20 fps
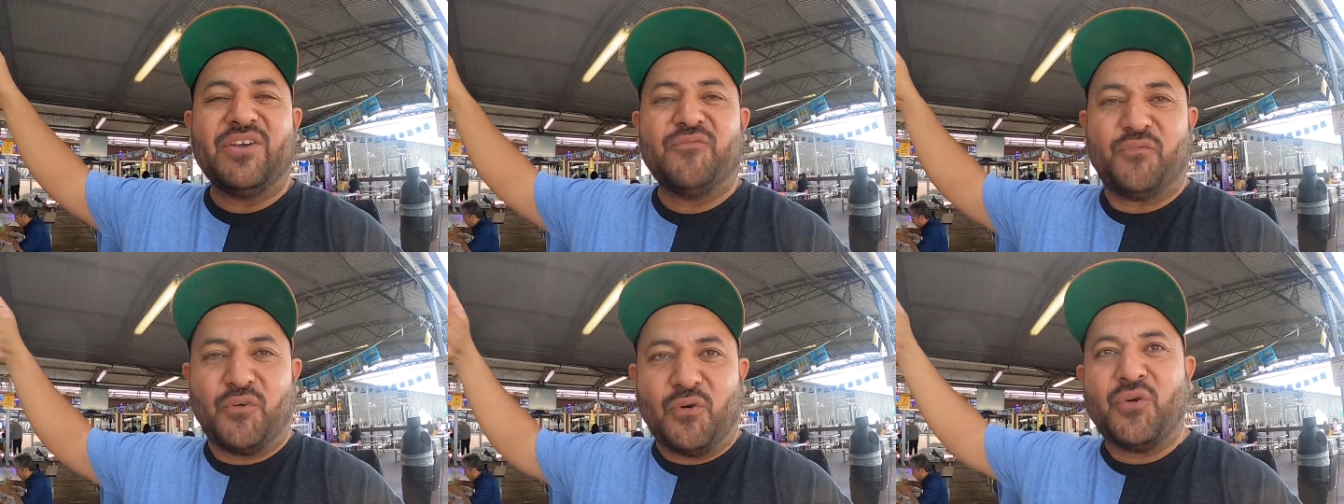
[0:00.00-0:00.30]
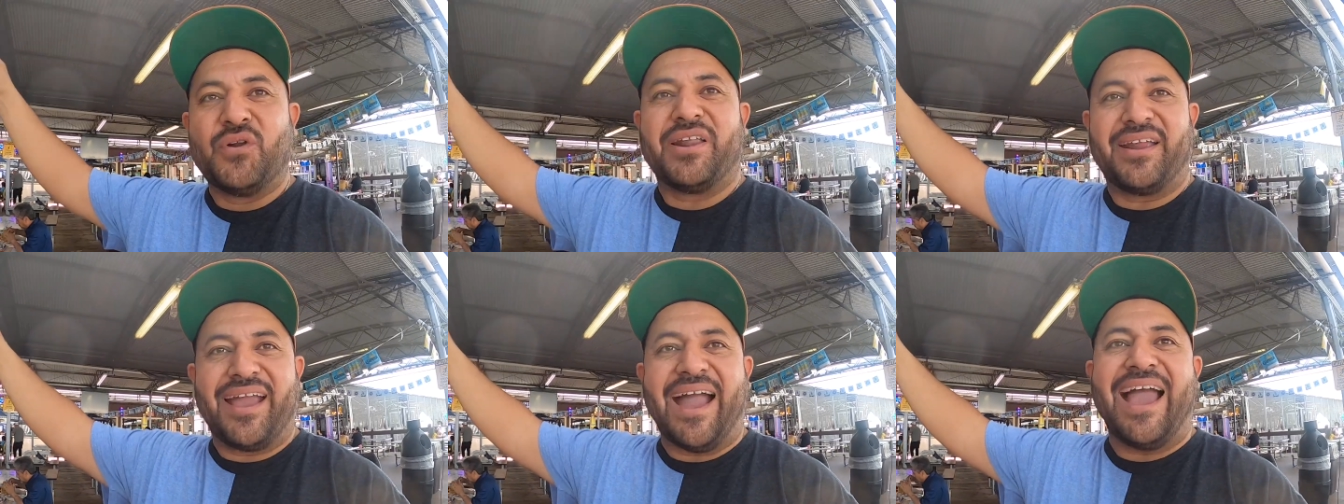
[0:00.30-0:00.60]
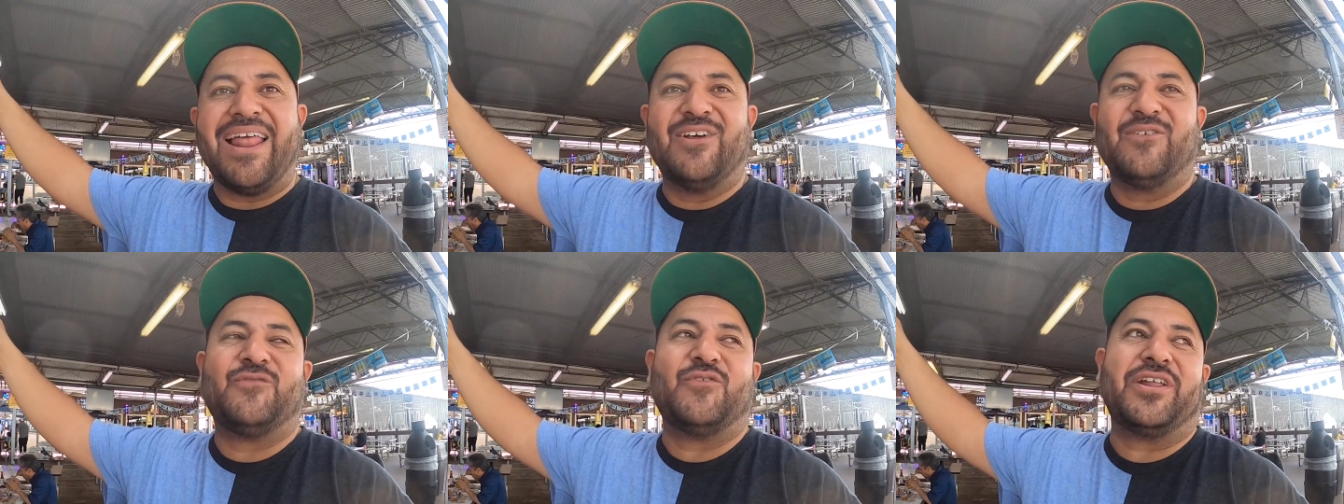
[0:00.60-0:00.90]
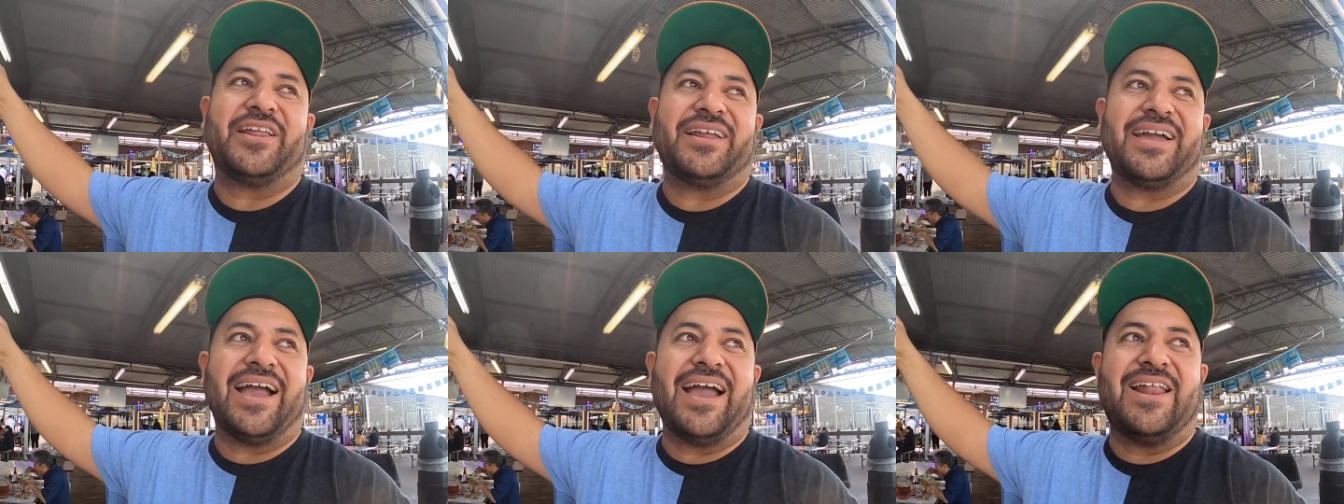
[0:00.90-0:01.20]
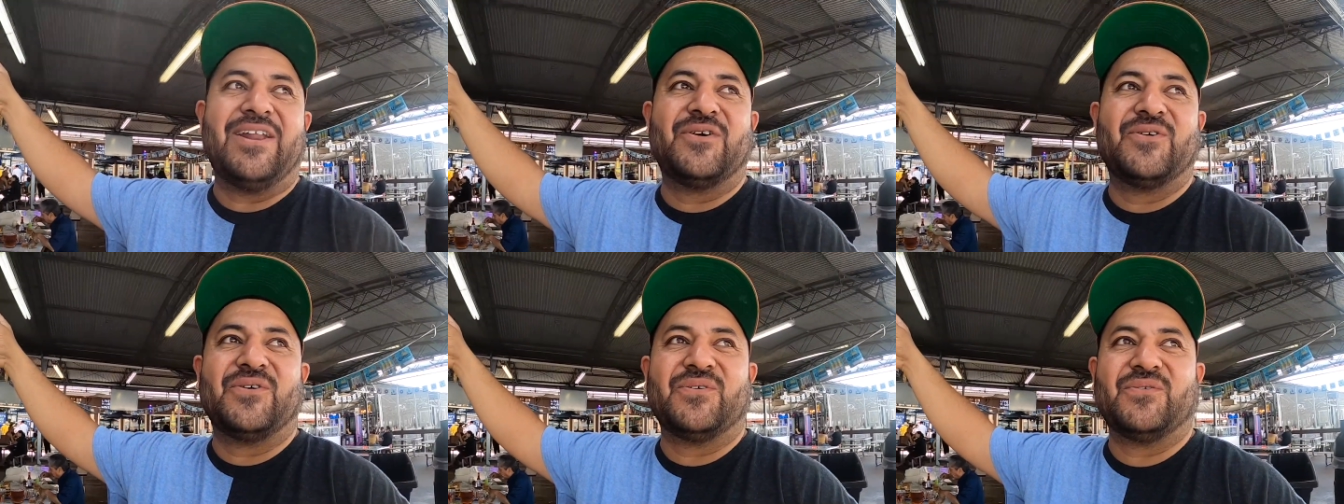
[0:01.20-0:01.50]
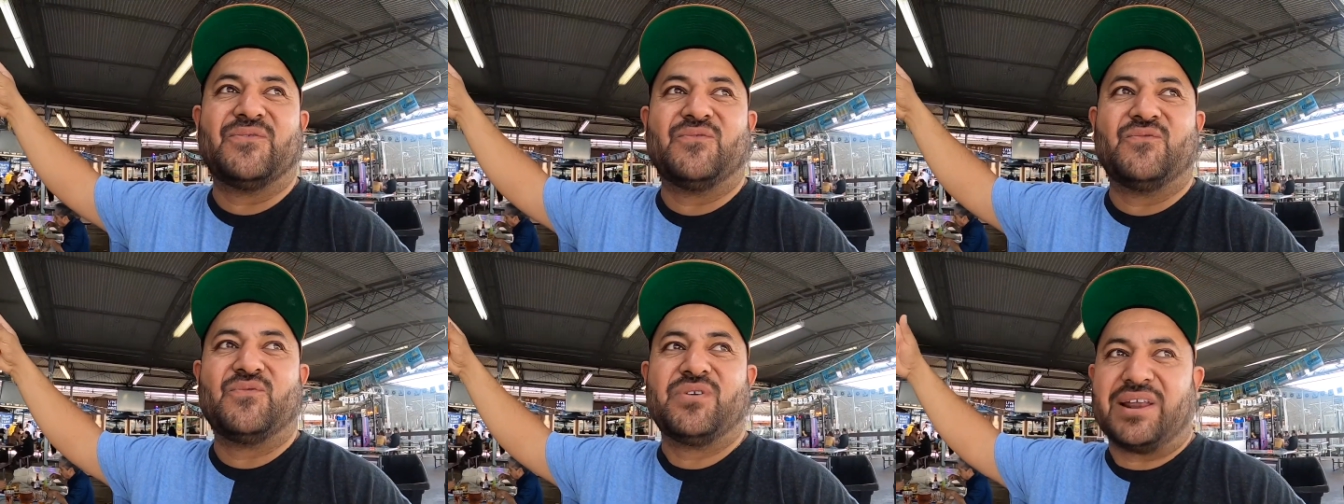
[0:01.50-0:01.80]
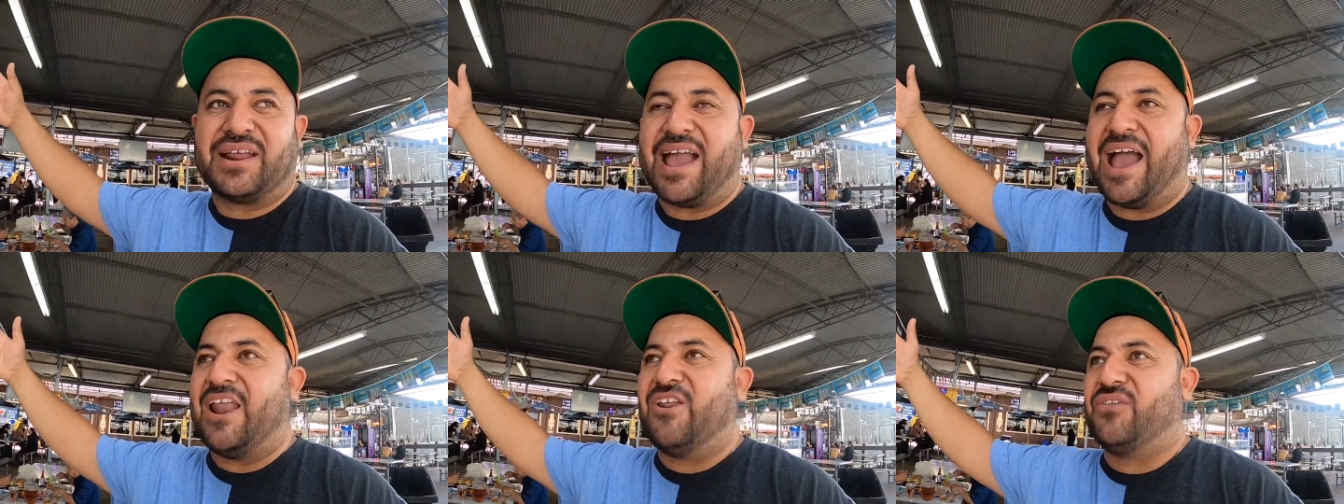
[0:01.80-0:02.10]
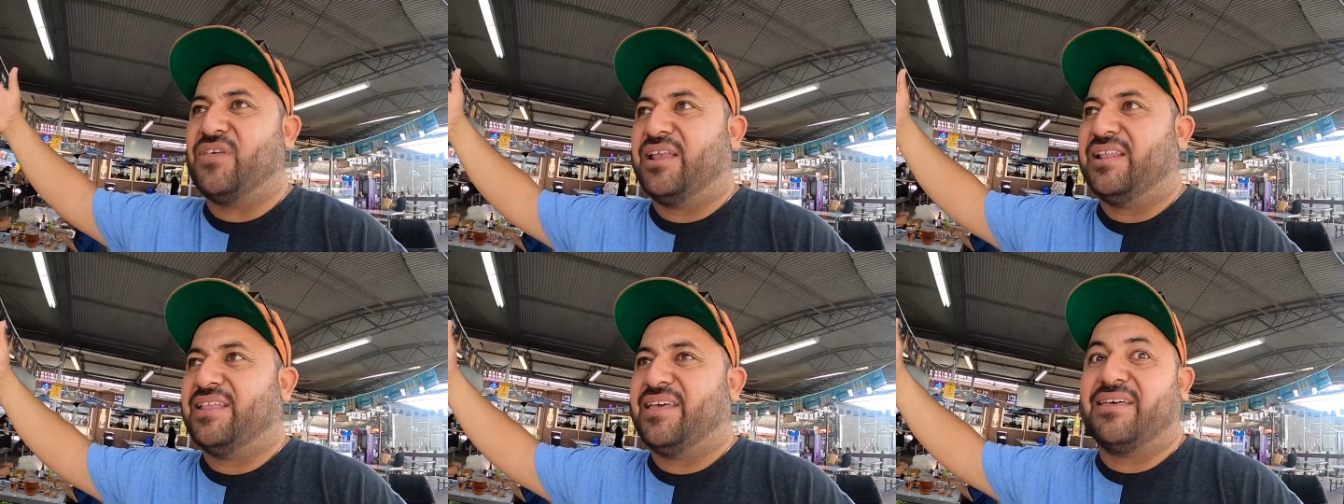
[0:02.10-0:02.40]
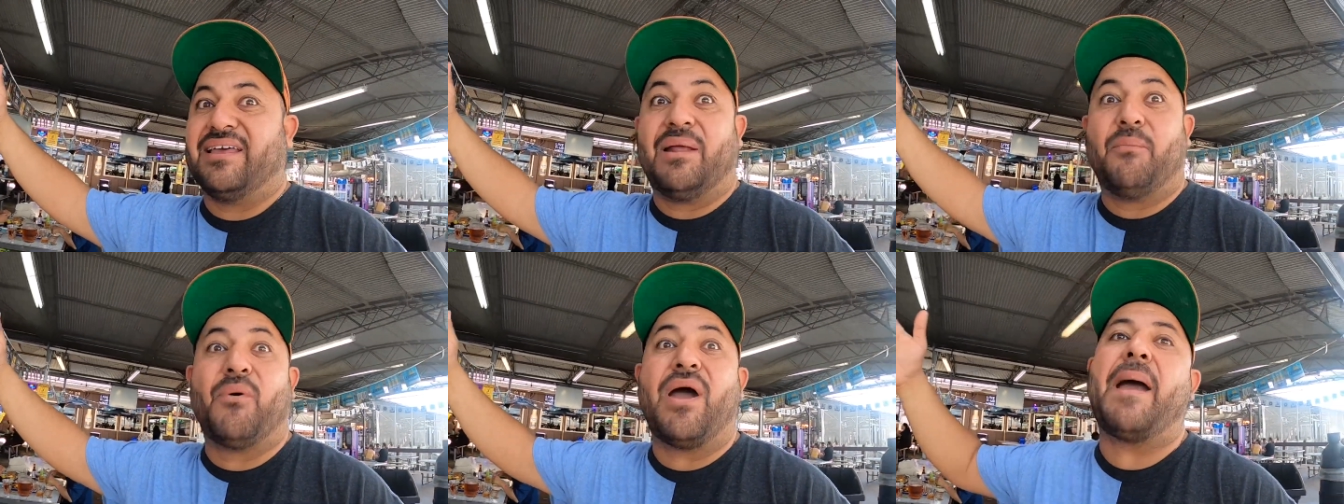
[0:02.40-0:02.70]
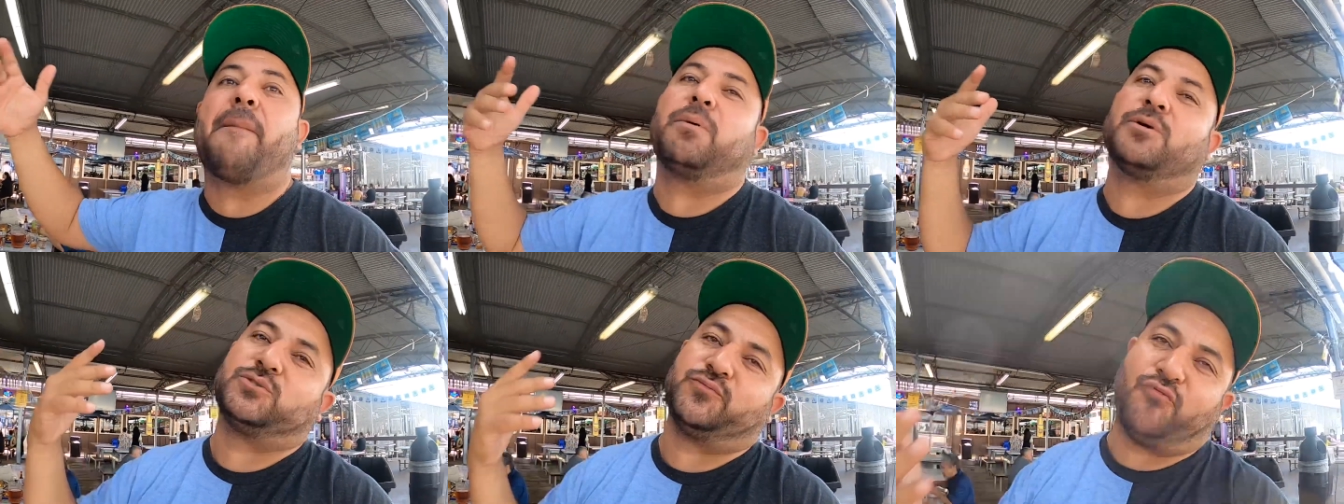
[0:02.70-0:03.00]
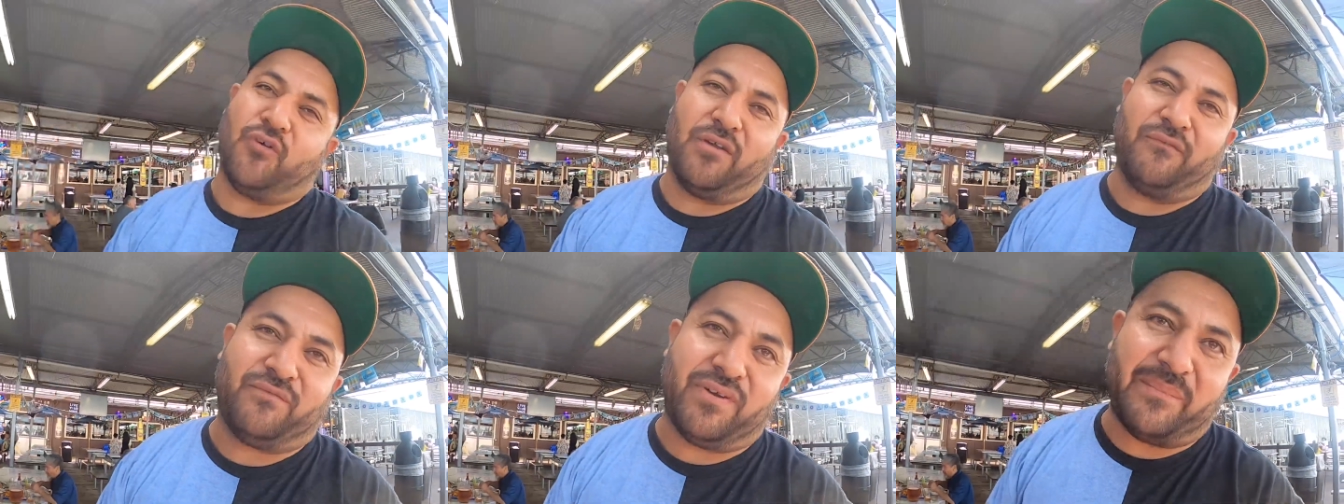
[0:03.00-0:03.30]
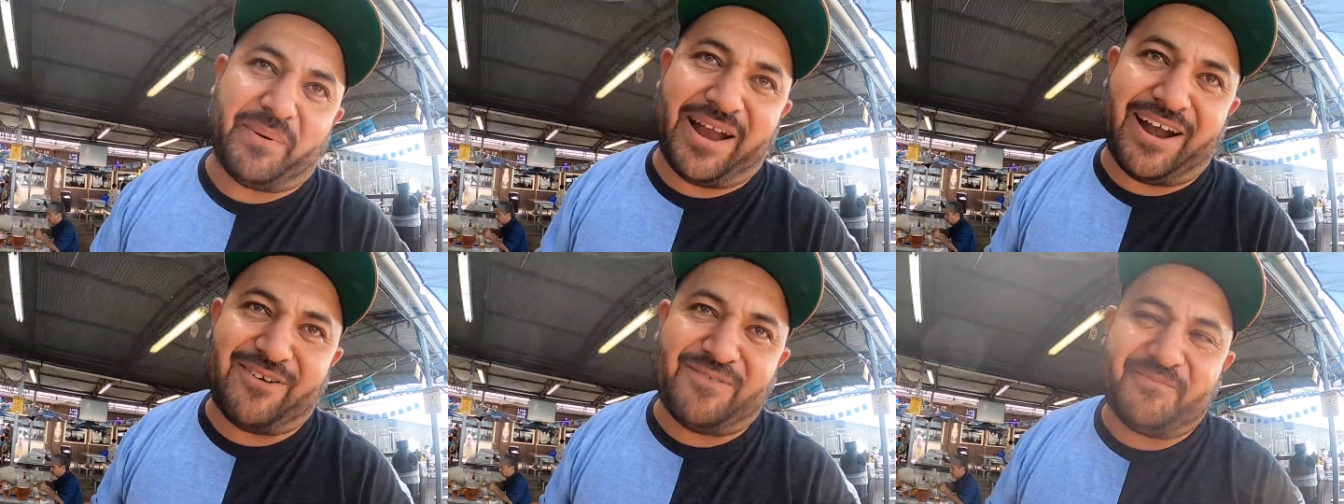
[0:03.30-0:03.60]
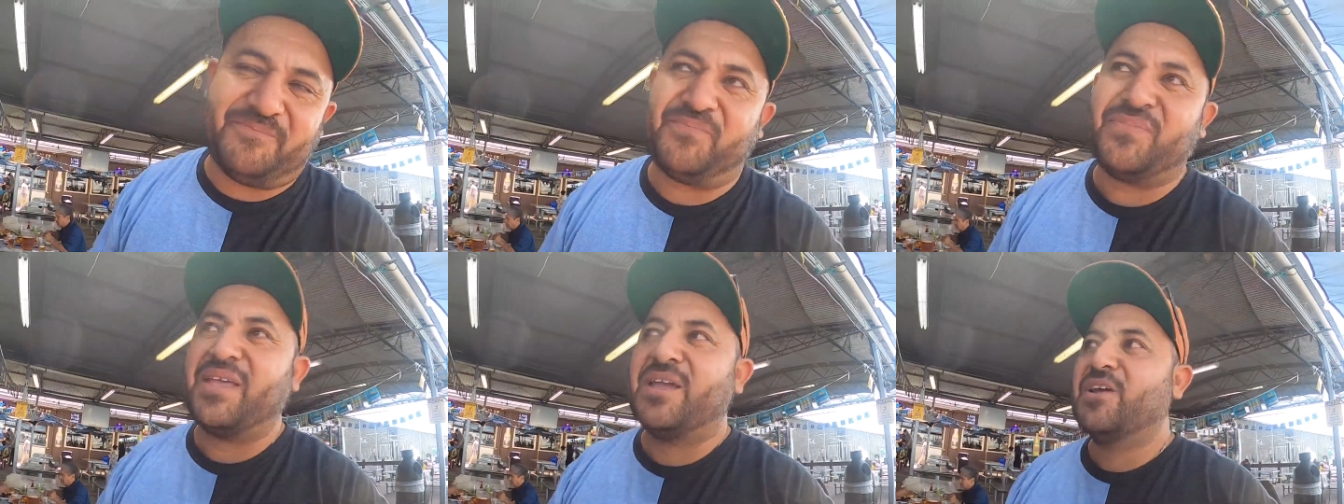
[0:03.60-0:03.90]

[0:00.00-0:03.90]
Y fue un regalo, fue regalo, un regalo del Día del Amor. Ah, pues fue en febrero.